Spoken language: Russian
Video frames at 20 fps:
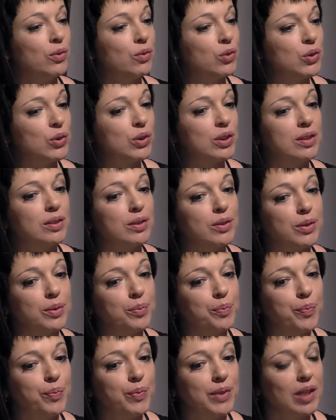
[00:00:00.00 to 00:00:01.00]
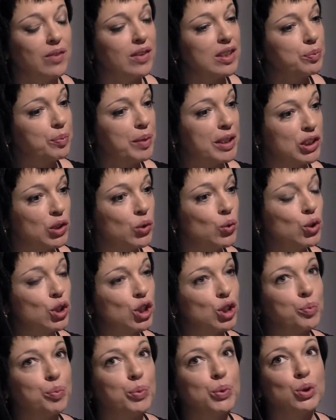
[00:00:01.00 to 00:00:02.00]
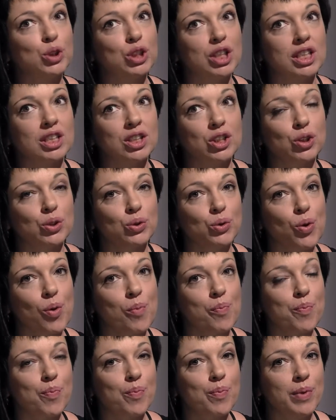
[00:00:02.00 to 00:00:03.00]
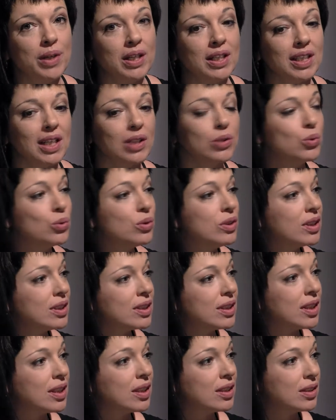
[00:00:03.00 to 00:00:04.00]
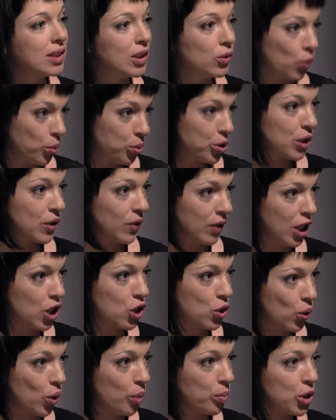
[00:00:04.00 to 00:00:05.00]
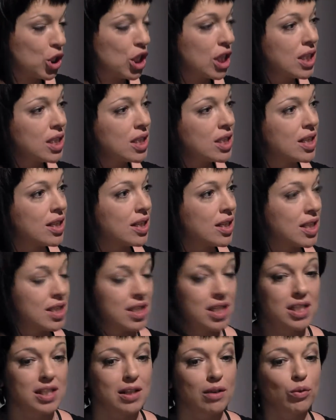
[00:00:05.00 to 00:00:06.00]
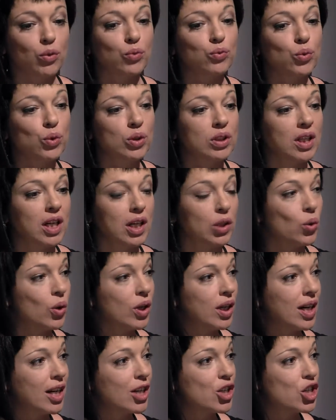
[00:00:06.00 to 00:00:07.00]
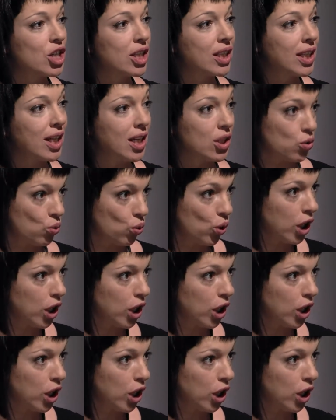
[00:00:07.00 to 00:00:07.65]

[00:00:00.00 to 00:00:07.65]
вот э, так вас послушаешь, получается, что на Кудрина общество должно обижаться из-за резервного фонда, Чего? который, как общество? считается, ну,